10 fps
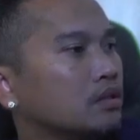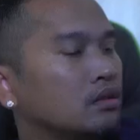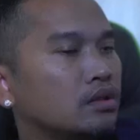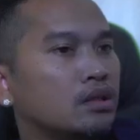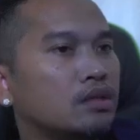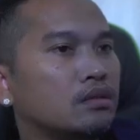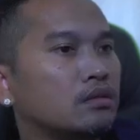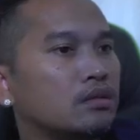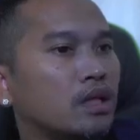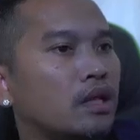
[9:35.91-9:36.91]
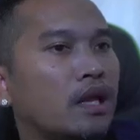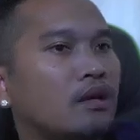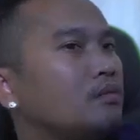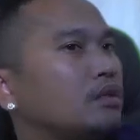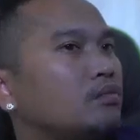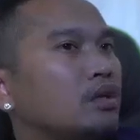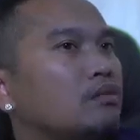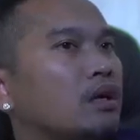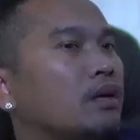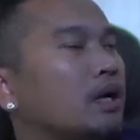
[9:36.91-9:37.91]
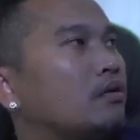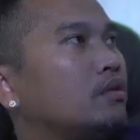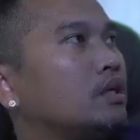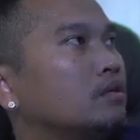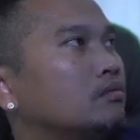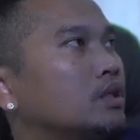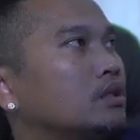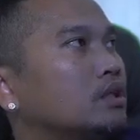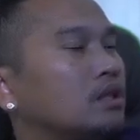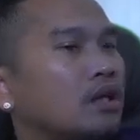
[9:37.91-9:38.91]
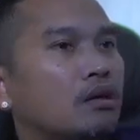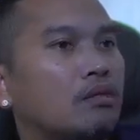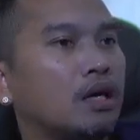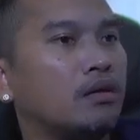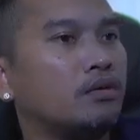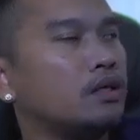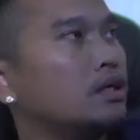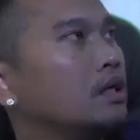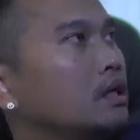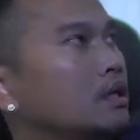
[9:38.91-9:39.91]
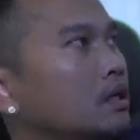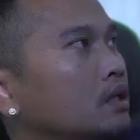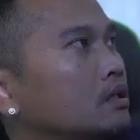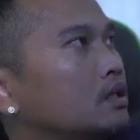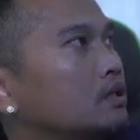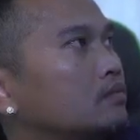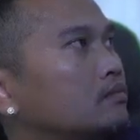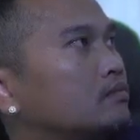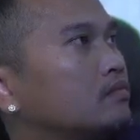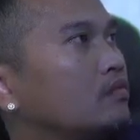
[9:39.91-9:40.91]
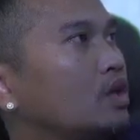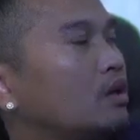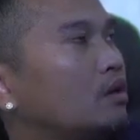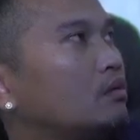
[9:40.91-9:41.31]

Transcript: dương nè na con miền trong lạch qua và háo này nhóm dây che trả lò và háo này dân bia